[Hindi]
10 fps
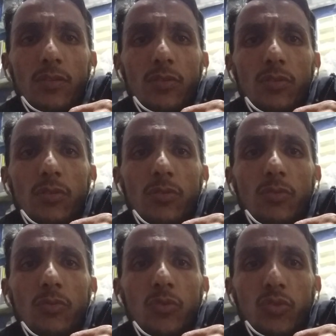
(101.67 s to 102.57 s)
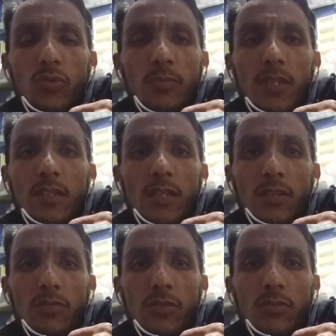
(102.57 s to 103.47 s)
तो उसको मकसद
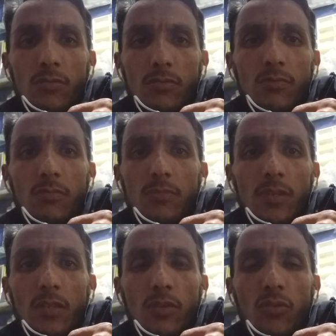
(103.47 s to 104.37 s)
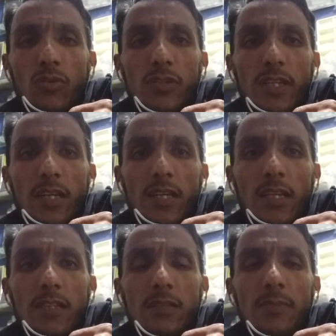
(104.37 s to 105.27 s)
है लोगों को
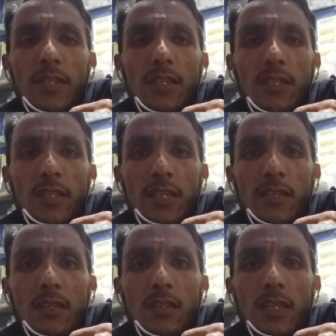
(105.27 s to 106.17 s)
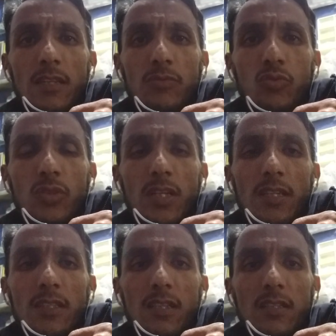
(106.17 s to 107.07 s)
दिखाएं कि जी मैं ये एक, एक जूता
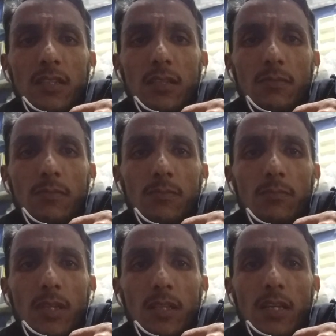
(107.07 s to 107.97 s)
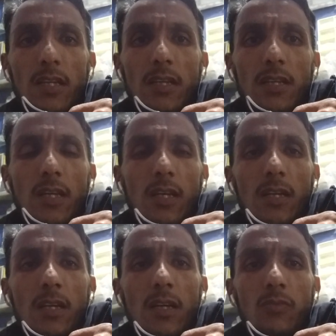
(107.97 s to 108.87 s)
किस तरह से बनता है
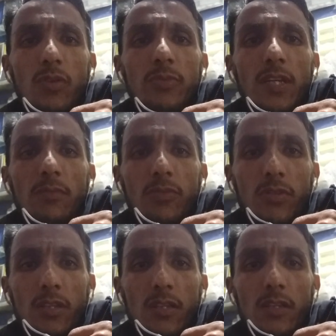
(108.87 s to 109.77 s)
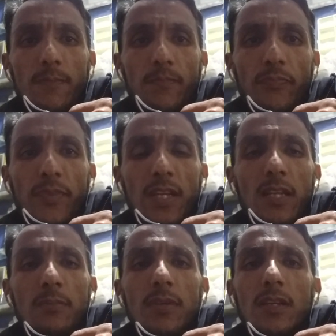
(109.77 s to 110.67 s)
अगर वो भी आपको नहीं आता
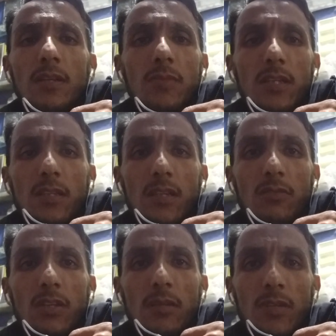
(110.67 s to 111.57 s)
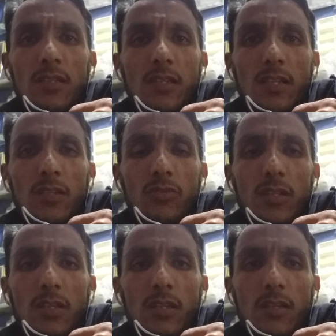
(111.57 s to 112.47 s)
नहीं मैं एक बात कर रहा हूँ कैमरा चलाना तो
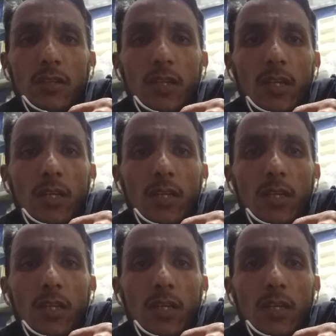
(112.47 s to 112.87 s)
आता है ना